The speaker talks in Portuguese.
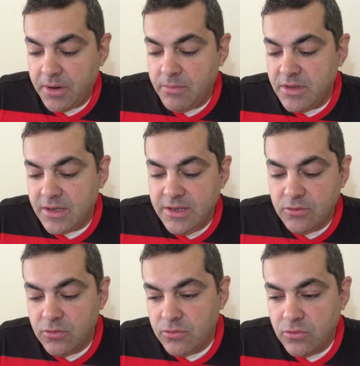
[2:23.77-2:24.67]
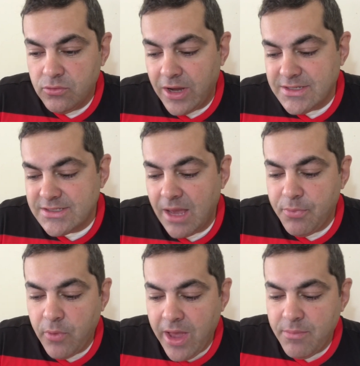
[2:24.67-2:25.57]
eh, mim aqui no, no, no,
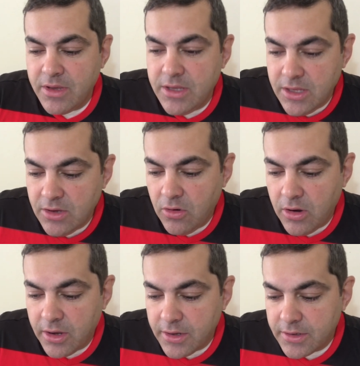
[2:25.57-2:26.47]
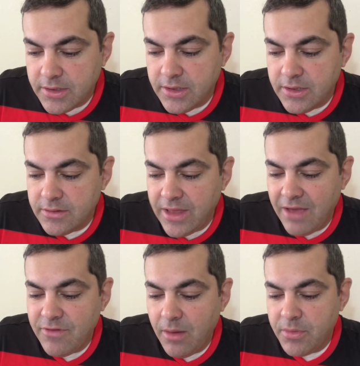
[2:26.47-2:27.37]
WhatsApp web que, ó, que
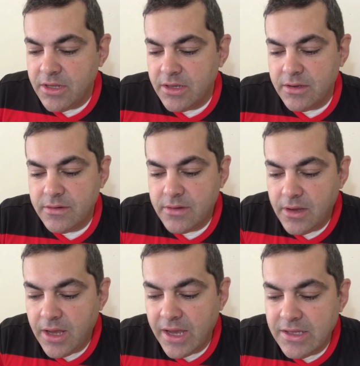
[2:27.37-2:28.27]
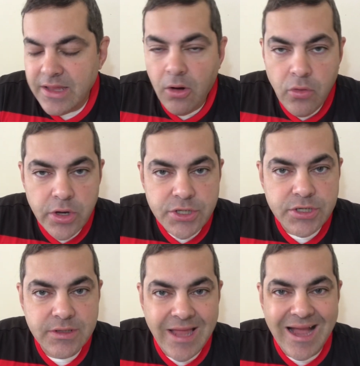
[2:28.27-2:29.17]
deve abrir ainda
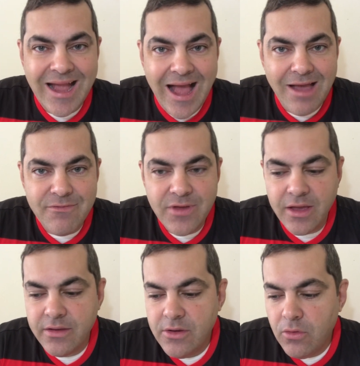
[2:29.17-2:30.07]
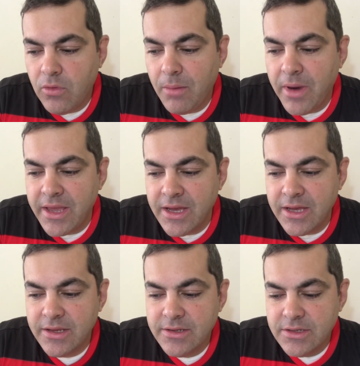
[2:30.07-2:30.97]
hoje, na Gávea, ou
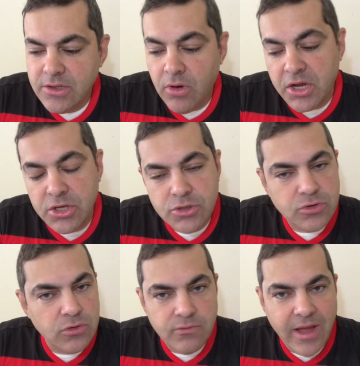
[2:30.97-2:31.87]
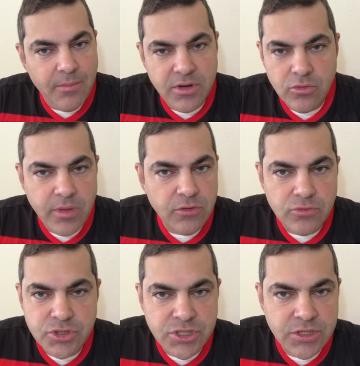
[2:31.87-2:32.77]
amanhã. Eu acredito que não vai abrir no meio
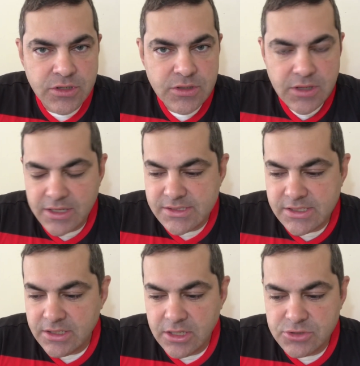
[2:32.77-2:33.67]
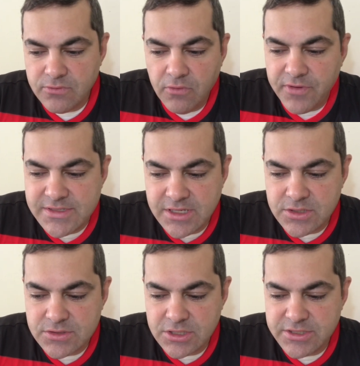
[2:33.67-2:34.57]
do dia, assim. Eles não vão fazer
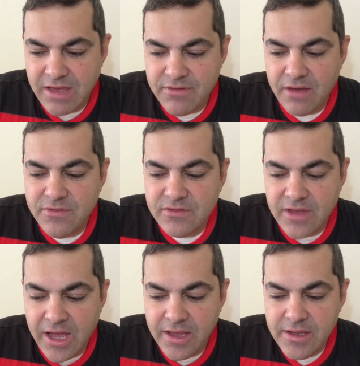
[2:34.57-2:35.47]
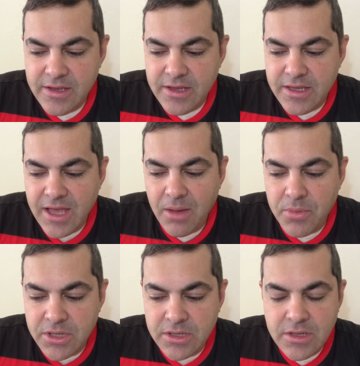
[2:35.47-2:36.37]
isso. Eles devem avisar e
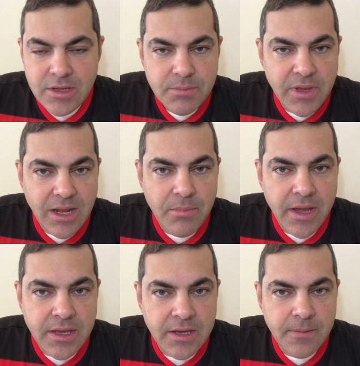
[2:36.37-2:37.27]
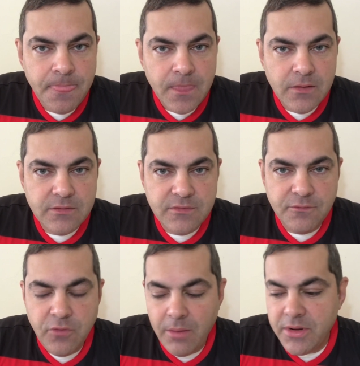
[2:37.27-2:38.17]
abrir pela manhã. Se
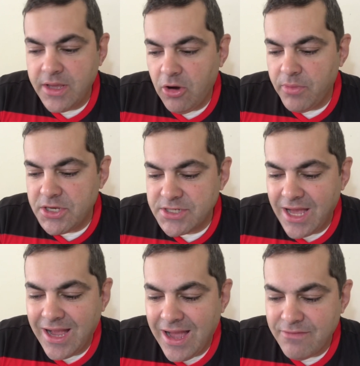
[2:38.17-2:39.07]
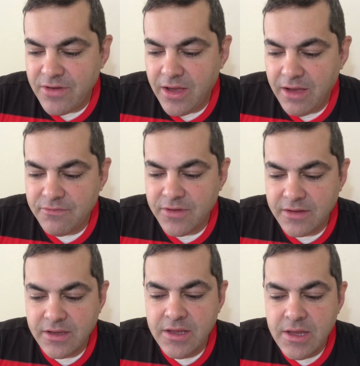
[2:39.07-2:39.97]
for abrir realmente na Gávea a
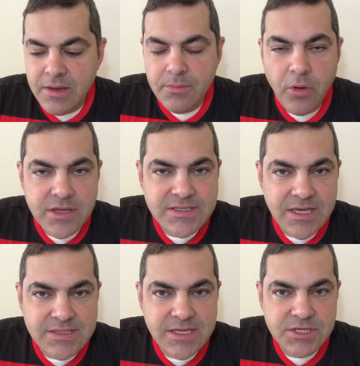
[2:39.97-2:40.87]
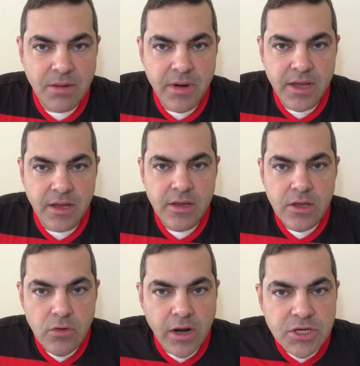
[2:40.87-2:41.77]
venda, pode ser que seja amanhã.
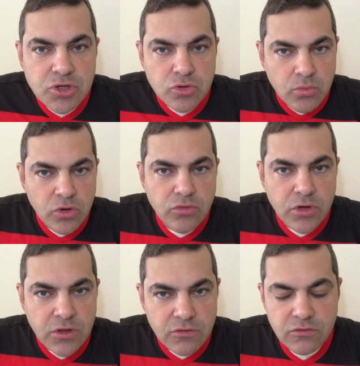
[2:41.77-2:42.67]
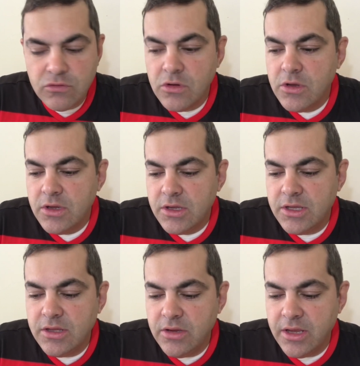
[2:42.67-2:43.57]
Eu acredito muito nisso
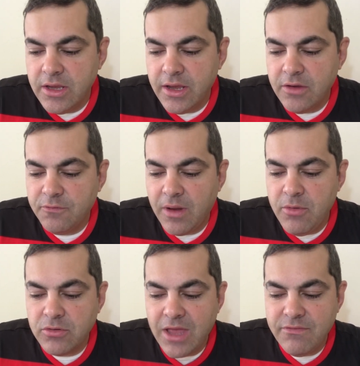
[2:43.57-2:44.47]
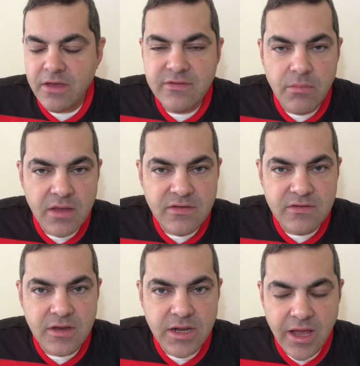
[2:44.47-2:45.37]
que, é, que o Flamengo deve receber
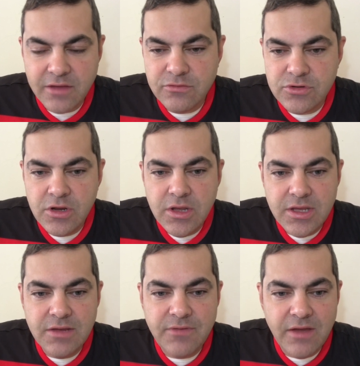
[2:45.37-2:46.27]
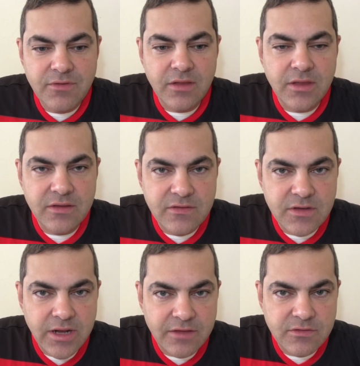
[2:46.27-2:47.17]
esses ingressos e vai vender esses
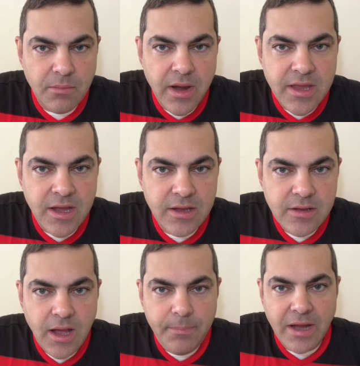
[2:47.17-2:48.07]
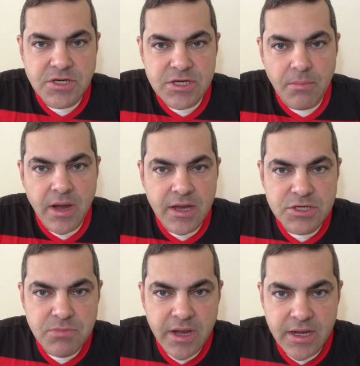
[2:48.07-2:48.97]
ingressos amanhã, a partir de amanhã
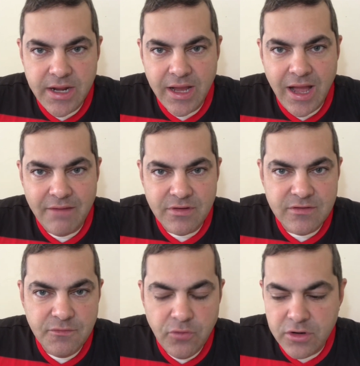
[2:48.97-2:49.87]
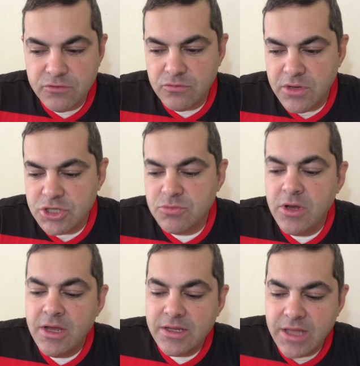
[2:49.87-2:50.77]
de manhã na Gávea. Se for isso
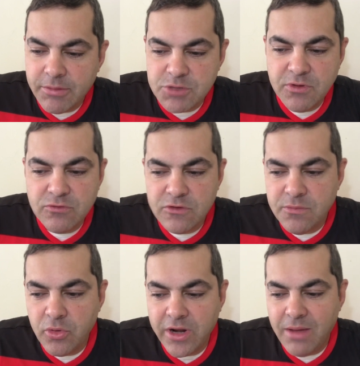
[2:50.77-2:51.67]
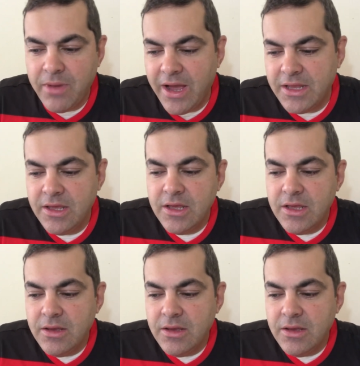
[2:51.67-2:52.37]
mesmo, dá para as pessoas se programarem.